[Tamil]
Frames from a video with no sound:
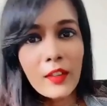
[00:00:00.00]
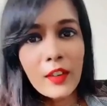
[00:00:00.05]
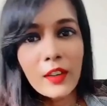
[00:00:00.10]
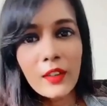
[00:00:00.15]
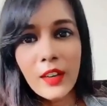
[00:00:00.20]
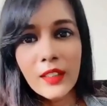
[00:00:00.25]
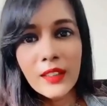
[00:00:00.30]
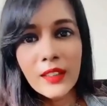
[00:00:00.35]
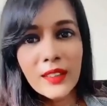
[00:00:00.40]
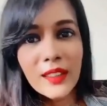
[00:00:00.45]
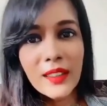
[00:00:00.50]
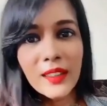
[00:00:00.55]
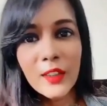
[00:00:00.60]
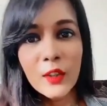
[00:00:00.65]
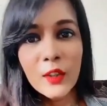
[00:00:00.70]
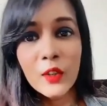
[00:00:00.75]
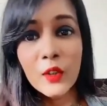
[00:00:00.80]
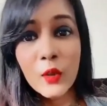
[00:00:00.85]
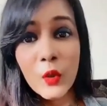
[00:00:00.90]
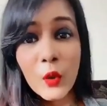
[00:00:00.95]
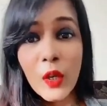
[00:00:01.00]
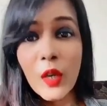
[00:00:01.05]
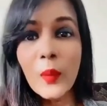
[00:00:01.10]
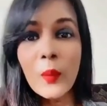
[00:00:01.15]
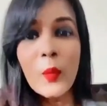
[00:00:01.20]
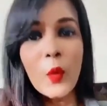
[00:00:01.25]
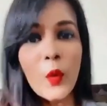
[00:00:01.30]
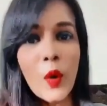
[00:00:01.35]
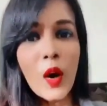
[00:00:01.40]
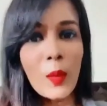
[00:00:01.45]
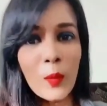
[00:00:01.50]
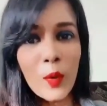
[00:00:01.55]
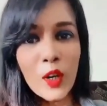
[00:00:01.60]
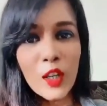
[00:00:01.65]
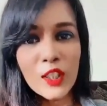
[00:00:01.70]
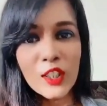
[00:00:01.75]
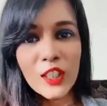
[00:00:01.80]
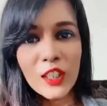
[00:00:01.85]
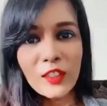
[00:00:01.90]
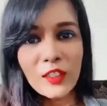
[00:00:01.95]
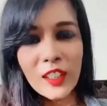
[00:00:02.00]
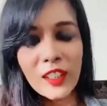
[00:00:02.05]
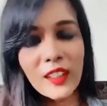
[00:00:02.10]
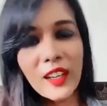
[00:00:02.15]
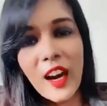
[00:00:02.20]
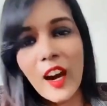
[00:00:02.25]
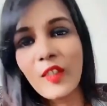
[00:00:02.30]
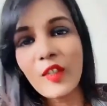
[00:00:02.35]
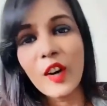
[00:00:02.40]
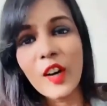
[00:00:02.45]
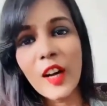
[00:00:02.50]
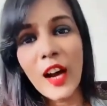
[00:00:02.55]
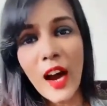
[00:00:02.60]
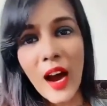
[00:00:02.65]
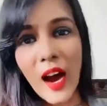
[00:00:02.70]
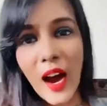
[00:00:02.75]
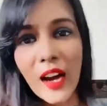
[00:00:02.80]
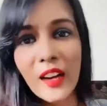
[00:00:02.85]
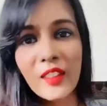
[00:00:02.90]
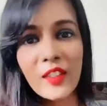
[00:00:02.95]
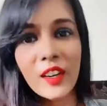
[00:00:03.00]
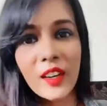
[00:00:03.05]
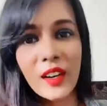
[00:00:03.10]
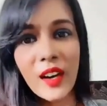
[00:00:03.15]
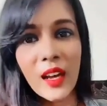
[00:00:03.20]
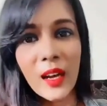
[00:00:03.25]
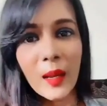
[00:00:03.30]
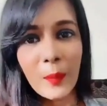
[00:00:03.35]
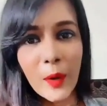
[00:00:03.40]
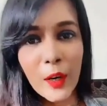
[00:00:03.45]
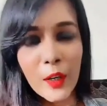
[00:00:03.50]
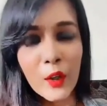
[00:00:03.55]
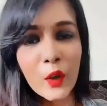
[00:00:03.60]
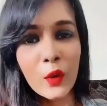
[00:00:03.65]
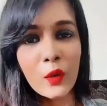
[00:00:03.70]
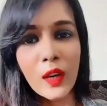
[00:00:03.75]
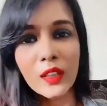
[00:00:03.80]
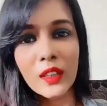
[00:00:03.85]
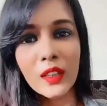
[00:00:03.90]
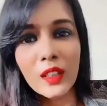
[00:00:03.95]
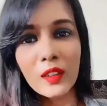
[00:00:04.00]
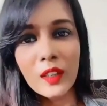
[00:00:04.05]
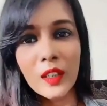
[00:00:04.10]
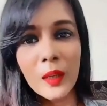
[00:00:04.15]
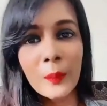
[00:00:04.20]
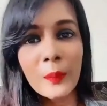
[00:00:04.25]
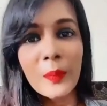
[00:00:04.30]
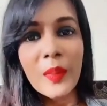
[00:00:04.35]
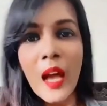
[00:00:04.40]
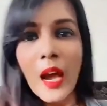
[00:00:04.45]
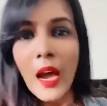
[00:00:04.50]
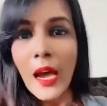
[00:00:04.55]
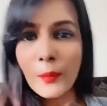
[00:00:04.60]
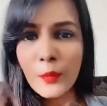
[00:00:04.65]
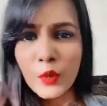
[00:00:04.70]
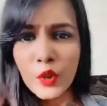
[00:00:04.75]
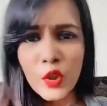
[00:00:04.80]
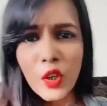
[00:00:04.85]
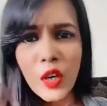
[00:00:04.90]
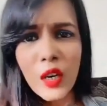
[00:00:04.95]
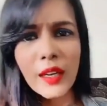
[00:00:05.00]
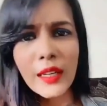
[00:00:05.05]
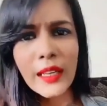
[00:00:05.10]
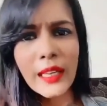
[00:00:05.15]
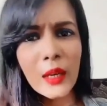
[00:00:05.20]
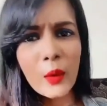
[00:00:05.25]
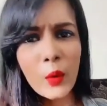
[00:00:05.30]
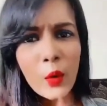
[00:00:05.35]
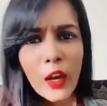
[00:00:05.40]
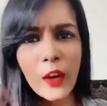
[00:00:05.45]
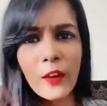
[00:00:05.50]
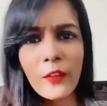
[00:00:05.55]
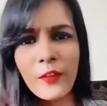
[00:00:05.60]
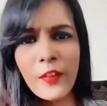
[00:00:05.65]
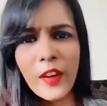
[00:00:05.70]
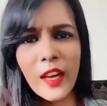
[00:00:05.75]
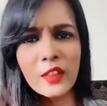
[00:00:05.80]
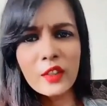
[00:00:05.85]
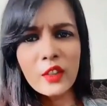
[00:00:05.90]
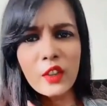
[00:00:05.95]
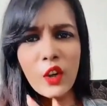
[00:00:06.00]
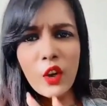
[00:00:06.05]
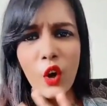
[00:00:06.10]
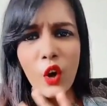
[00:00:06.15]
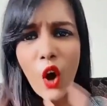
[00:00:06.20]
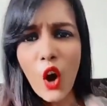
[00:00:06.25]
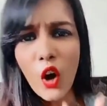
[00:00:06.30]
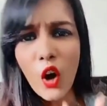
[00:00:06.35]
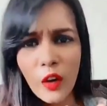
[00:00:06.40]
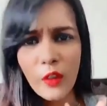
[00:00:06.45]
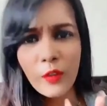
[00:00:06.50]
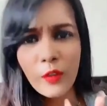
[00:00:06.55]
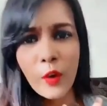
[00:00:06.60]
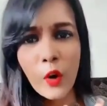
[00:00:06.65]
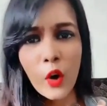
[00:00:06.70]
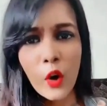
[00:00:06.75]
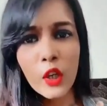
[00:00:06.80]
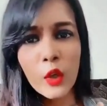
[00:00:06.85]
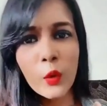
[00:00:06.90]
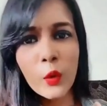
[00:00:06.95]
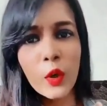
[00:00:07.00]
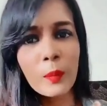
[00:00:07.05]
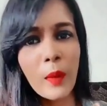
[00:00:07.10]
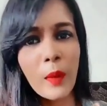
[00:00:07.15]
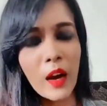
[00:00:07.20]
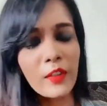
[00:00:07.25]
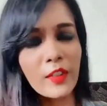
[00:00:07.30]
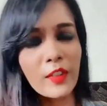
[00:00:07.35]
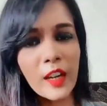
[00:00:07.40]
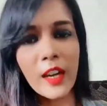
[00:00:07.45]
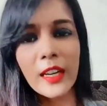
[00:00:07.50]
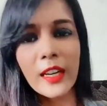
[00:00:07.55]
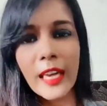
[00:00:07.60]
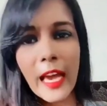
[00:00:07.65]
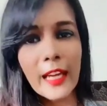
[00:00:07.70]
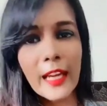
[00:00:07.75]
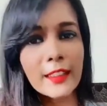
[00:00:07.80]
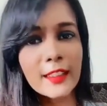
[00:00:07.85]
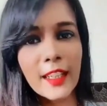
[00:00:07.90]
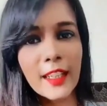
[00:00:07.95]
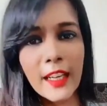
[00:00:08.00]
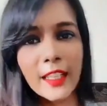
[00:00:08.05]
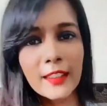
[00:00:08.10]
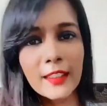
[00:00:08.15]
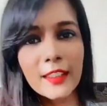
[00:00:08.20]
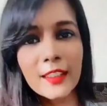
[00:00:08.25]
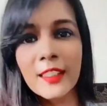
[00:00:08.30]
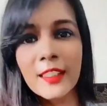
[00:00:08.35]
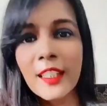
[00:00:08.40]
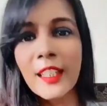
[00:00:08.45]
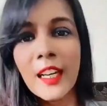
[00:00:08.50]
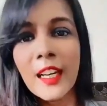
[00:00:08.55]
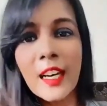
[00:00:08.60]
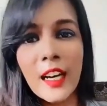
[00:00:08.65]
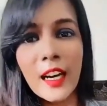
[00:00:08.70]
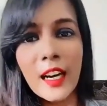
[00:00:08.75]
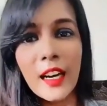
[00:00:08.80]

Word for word: அவர் வந்து சுயம்புவா முளைச்சவர் அவரோட ஹார்ட் ஒர்க்கால மட்டும் வந்தவர் ஐம் ஷுர் ஹீ வுட் ஹவ் ஃபேஸ் லாட் ஆஃப் கோலிவுட் மாஃபியா கேங்ஸ் லைக் திஸ்